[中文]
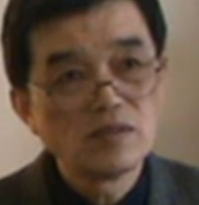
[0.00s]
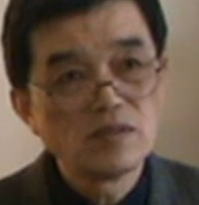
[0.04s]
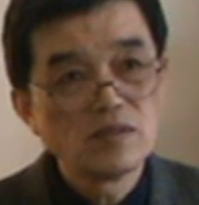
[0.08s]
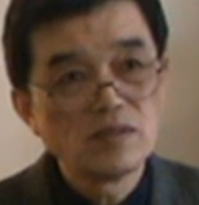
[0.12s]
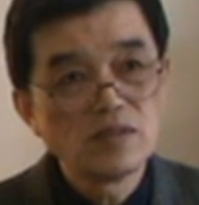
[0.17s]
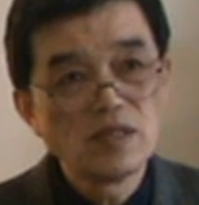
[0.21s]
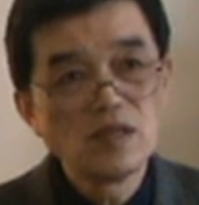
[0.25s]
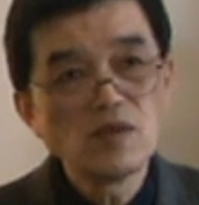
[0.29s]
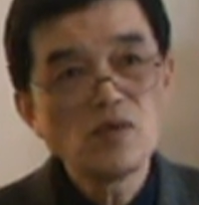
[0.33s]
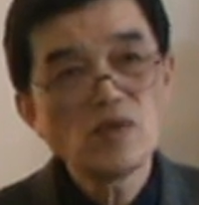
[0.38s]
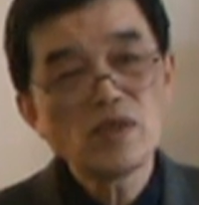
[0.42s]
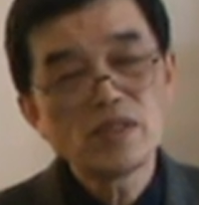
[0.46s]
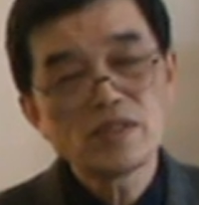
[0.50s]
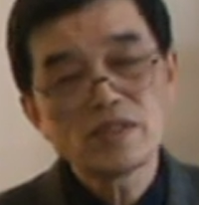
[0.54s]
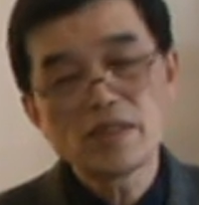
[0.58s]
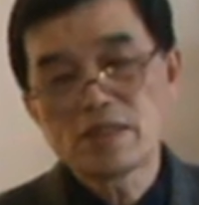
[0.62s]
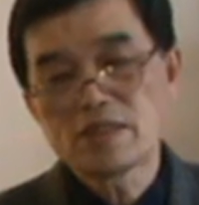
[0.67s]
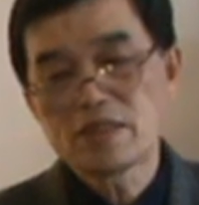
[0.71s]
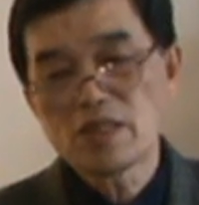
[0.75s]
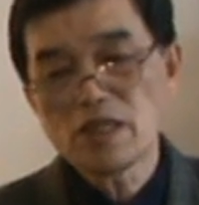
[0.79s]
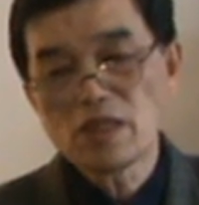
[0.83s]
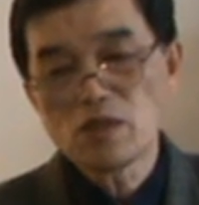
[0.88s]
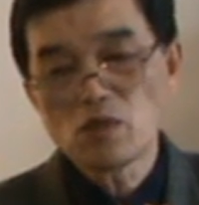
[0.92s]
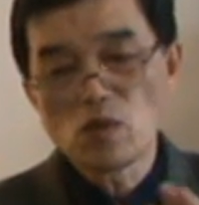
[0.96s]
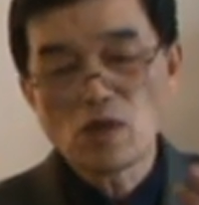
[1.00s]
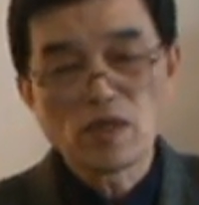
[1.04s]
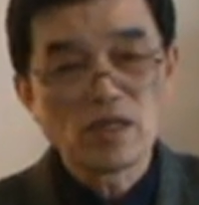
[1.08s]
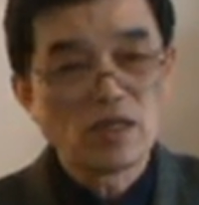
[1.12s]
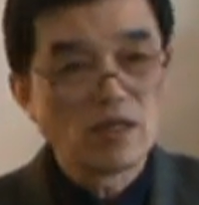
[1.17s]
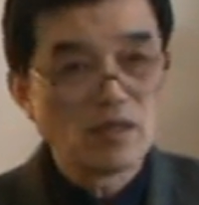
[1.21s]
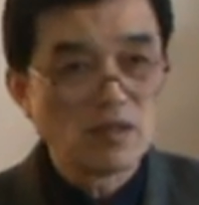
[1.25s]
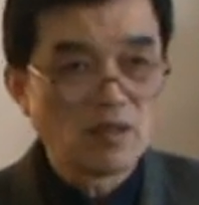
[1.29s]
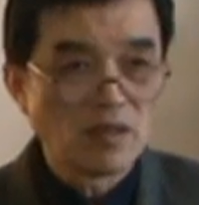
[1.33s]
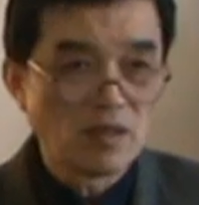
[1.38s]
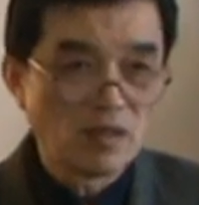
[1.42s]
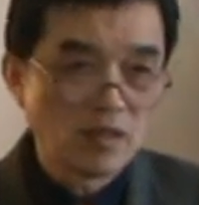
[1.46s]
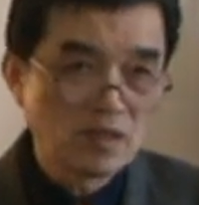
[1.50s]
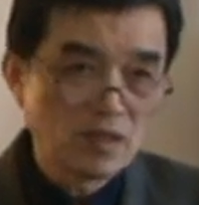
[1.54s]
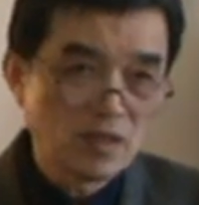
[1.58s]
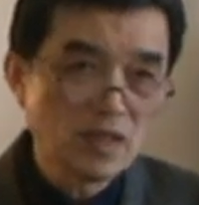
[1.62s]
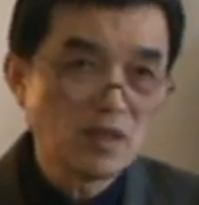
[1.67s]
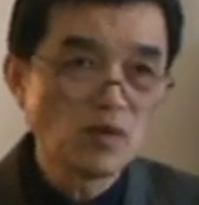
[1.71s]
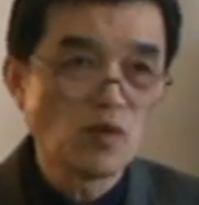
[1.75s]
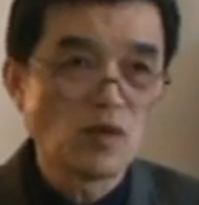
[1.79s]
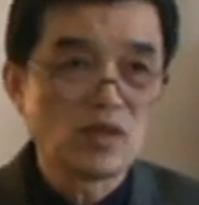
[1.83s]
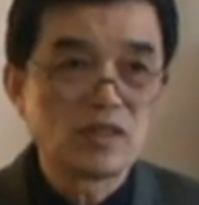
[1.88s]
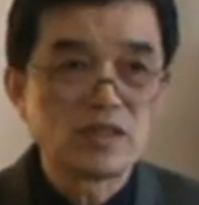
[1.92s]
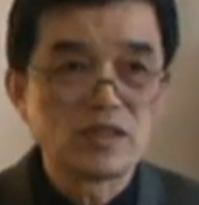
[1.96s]
人类在这段
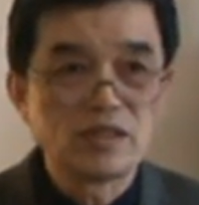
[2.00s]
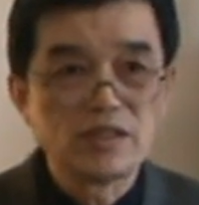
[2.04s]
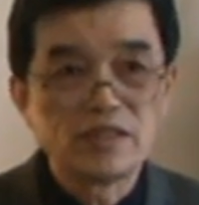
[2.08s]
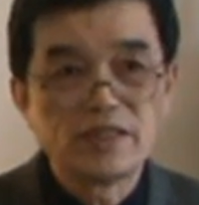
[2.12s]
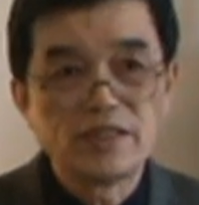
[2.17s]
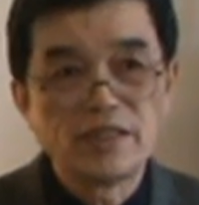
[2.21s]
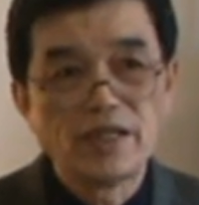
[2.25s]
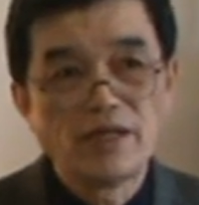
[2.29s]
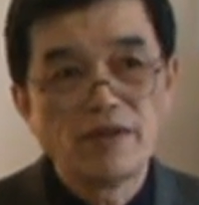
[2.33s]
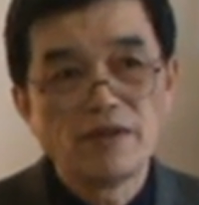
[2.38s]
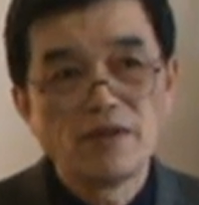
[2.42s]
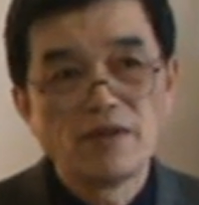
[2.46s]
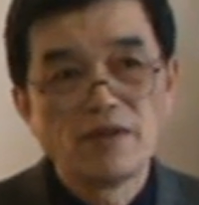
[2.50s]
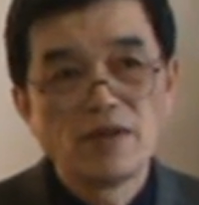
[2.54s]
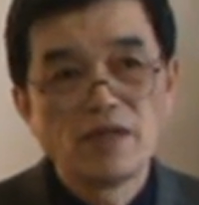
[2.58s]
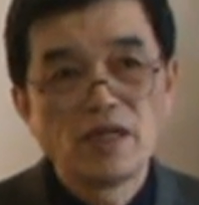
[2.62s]
这段时间，